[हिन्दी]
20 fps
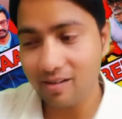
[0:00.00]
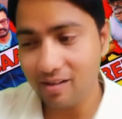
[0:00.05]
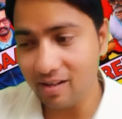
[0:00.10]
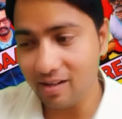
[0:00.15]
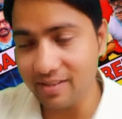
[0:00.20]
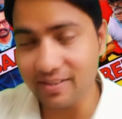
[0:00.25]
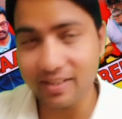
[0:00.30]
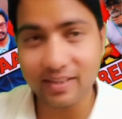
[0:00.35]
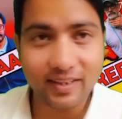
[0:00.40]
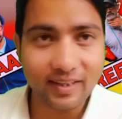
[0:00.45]

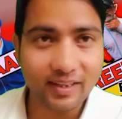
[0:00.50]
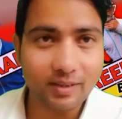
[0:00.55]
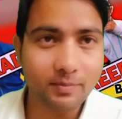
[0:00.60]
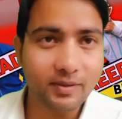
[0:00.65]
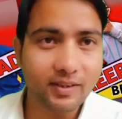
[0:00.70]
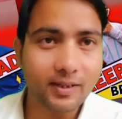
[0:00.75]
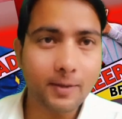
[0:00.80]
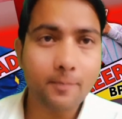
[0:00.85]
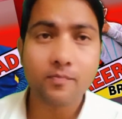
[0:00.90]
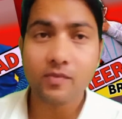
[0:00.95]
अजय देवगन
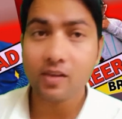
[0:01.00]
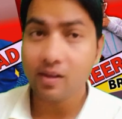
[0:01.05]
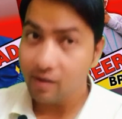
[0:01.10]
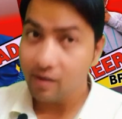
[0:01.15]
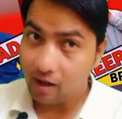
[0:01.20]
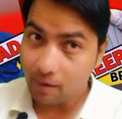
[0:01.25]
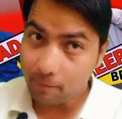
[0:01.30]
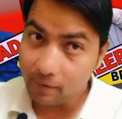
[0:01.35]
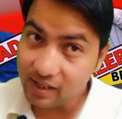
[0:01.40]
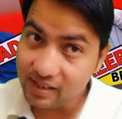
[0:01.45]
भी है
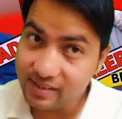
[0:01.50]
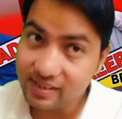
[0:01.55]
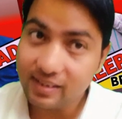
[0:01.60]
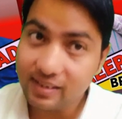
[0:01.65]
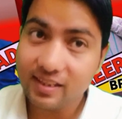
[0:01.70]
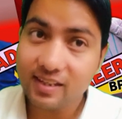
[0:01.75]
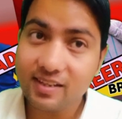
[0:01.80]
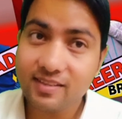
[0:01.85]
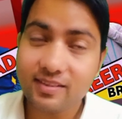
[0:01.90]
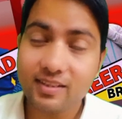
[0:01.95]
अब अजय
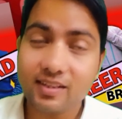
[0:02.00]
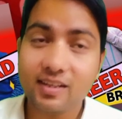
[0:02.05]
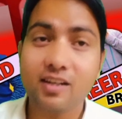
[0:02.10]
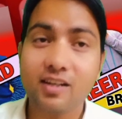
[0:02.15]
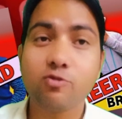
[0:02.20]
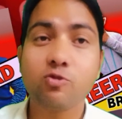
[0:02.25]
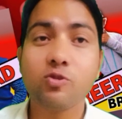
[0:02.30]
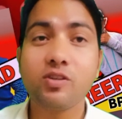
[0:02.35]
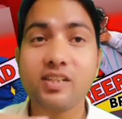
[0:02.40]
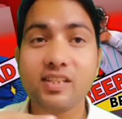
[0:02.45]
देवगन सर
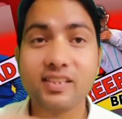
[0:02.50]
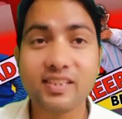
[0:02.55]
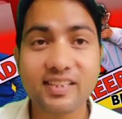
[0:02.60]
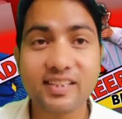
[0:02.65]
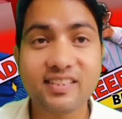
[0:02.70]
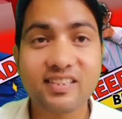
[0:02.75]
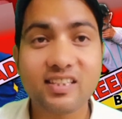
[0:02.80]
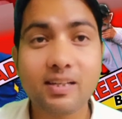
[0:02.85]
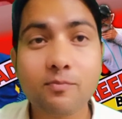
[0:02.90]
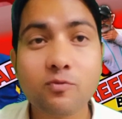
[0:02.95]
का जो ये
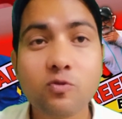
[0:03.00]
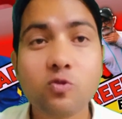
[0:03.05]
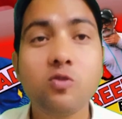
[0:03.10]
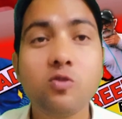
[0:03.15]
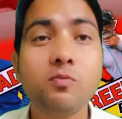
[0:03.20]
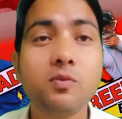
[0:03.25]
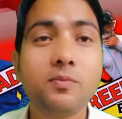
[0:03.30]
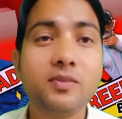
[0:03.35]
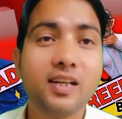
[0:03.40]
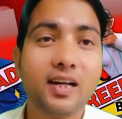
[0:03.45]
दृश्यम टू
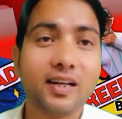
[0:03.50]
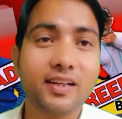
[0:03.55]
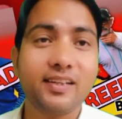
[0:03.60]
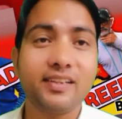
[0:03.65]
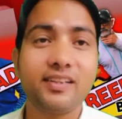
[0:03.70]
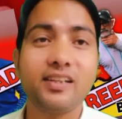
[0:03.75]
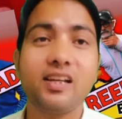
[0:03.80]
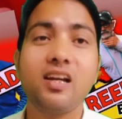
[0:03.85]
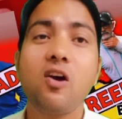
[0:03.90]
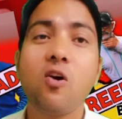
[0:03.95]
मूवी आ
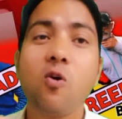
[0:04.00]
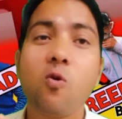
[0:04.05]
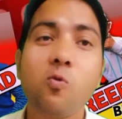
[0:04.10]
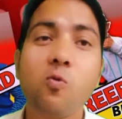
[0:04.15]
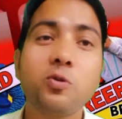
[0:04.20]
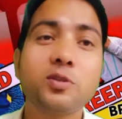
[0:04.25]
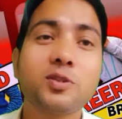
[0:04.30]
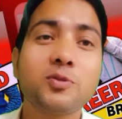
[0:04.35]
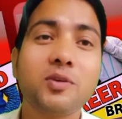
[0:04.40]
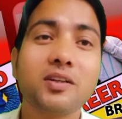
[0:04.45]
रही है
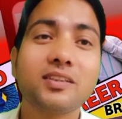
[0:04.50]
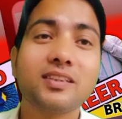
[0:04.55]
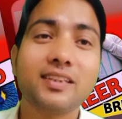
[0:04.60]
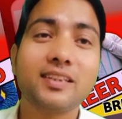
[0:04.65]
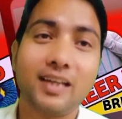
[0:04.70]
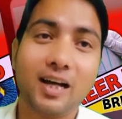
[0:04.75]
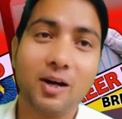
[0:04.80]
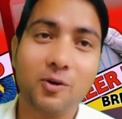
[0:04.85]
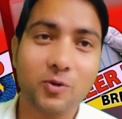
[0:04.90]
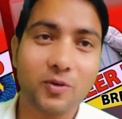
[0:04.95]
उस वक्त
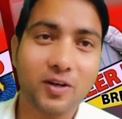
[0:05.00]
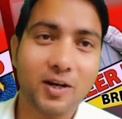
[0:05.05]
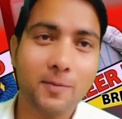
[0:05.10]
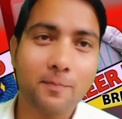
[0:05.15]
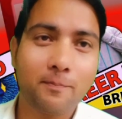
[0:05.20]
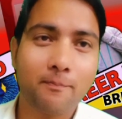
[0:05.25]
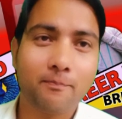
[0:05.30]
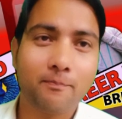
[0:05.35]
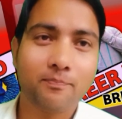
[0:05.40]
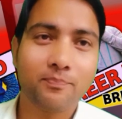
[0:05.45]
क्या होगा
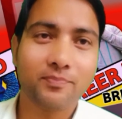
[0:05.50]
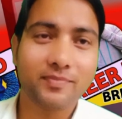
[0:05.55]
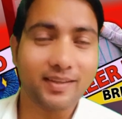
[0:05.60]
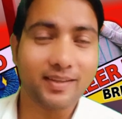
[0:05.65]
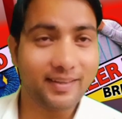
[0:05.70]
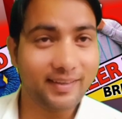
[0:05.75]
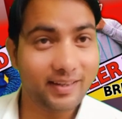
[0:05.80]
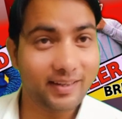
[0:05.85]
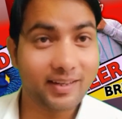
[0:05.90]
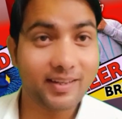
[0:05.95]

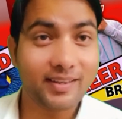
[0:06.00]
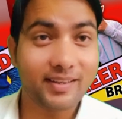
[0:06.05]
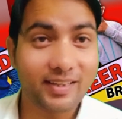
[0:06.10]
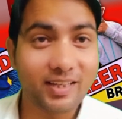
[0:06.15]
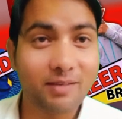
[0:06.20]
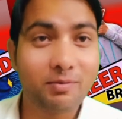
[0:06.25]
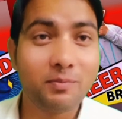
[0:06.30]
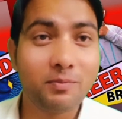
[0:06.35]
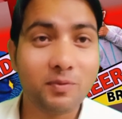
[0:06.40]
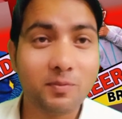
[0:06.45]
ये अगर
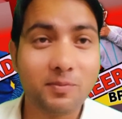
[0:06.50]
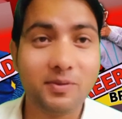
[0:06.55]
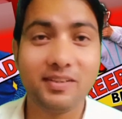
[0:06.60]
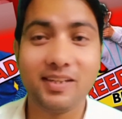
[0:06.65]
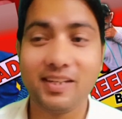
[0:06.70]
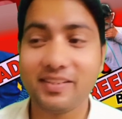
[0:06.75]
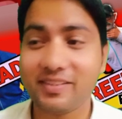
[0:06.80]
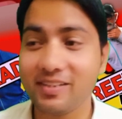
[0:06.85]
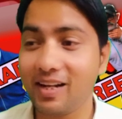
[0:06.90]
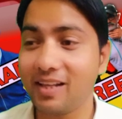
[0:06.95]
ये भी मूवी
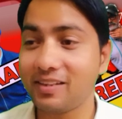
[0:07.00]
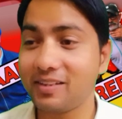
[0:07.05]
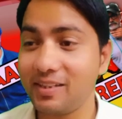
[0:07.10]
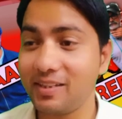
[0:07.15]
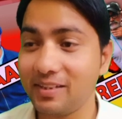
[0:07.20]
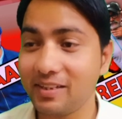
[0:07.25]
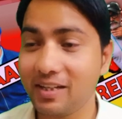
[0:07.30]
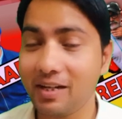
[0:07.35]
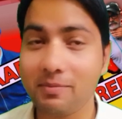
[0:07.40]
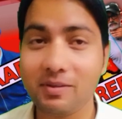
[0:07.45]
नहीं चला तो
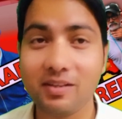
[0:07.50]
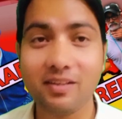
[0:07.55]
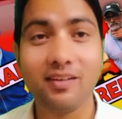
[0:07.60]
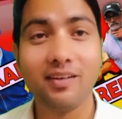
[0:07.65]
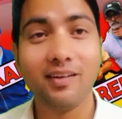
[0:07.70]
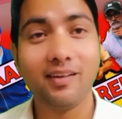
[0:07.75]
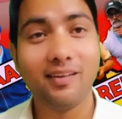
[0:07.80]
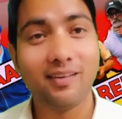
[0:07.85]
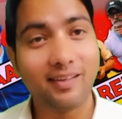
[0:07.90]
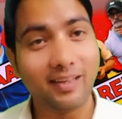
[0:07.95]
इनका भी
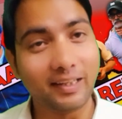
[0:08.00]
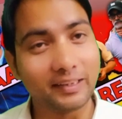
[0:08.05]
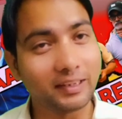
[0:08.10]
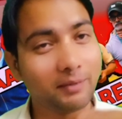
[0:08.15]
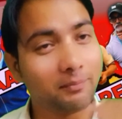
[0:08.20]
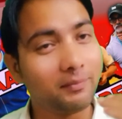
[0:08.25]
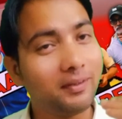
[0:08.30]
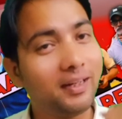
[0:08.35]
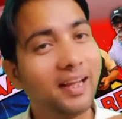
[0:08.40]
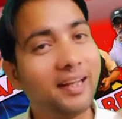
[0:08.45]

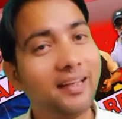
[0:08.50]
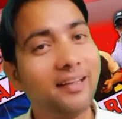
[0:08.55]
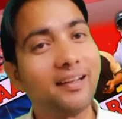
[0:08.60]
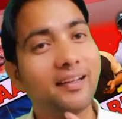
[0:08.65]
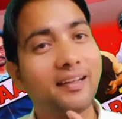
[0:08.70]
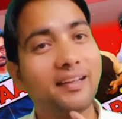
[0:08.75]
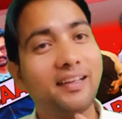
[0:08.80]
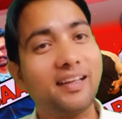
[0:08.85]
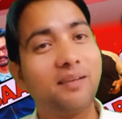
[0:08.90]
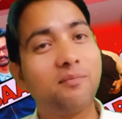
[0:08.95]
एकदम लाइन
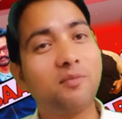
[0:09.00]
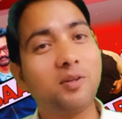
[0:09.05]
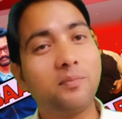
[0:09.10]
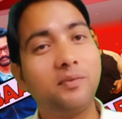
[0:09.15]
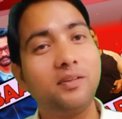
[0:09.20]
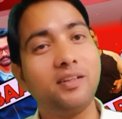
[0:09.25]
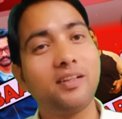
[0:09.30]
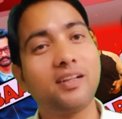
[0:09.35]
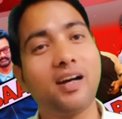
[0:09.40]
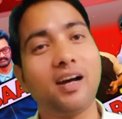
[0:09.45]
लग गया
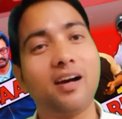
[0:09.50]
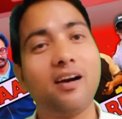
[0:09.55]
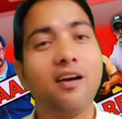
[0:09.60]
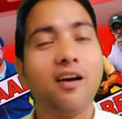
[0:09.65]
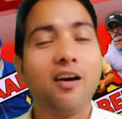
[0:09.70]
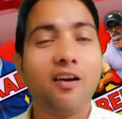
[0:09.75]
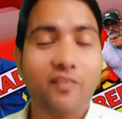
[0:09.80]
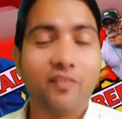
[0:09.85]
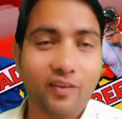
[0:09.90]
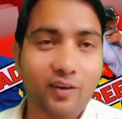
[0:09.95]
मूवी का
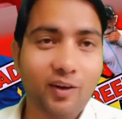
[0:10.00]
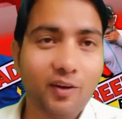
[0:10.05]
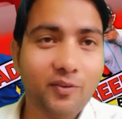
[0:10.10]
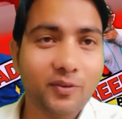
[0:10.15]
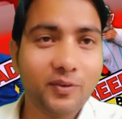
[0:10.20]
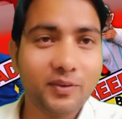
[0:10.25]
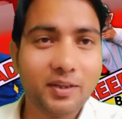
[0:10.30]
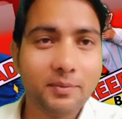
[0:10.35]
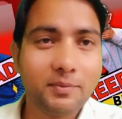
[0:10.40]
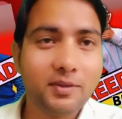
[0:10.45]
फ्लफ
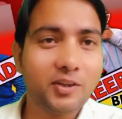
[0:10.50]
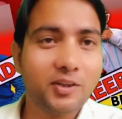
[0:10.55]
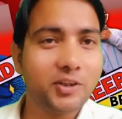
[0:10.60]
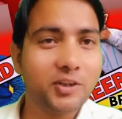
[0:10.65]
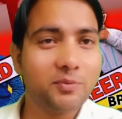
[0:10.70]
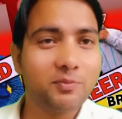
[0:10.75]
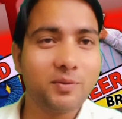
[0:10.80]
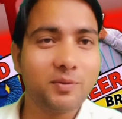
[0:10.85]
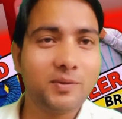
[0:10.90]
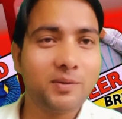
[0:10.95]
होने में
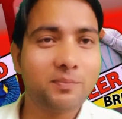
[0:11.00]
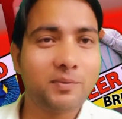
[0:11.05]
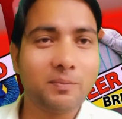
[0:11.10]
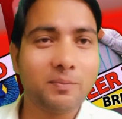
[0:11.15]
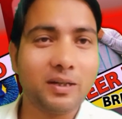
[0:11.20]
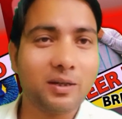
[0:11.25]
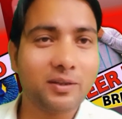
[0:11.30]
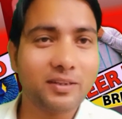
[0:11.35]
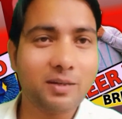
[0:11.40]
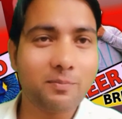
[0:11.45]
और मूवी
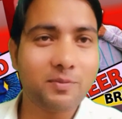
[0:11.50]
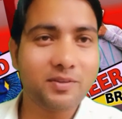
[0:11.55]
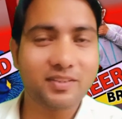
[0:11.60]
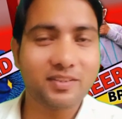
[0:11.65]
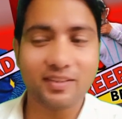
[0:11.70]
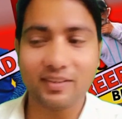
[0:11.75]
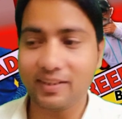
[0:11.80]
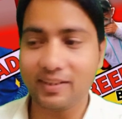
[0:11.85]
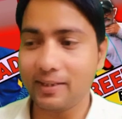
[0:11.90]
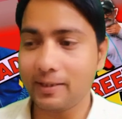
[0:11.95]
पब्लिक नहीं
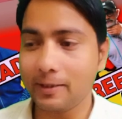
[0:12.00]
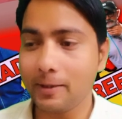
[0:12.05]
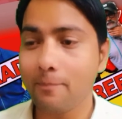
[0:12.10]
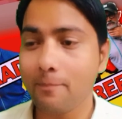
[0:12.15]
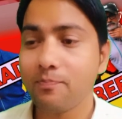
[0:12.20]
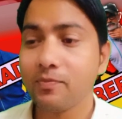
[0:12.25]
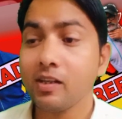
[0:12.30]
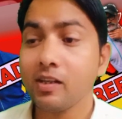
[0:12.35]
पसंद करेंगे